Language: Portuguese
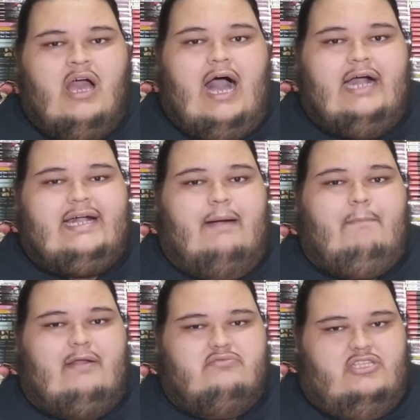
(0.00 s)

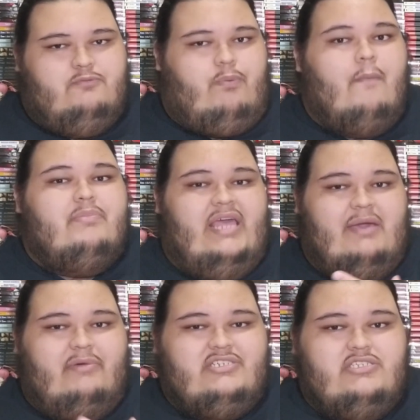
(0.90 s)
acabaram tendo
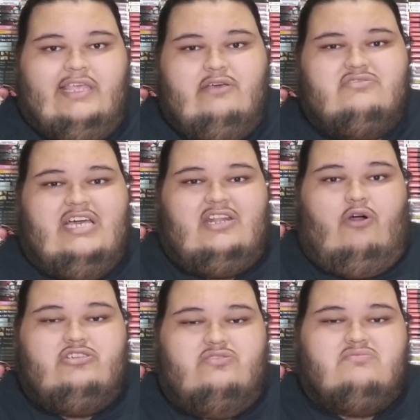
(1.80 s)
problemas e os
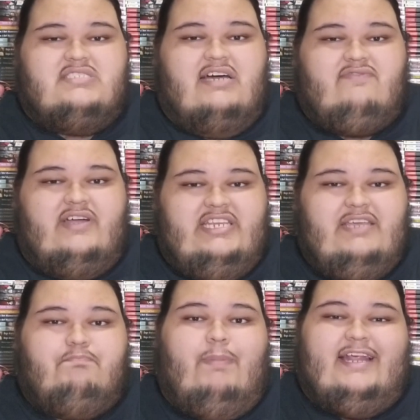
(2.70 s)
heróis não estavam
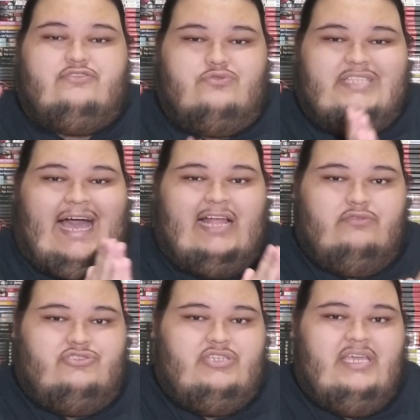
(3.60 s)
ali para
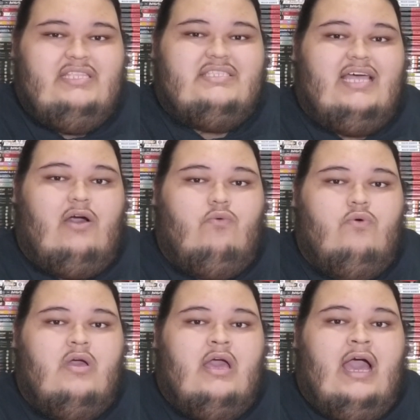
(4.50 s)
ajudá-los. Então,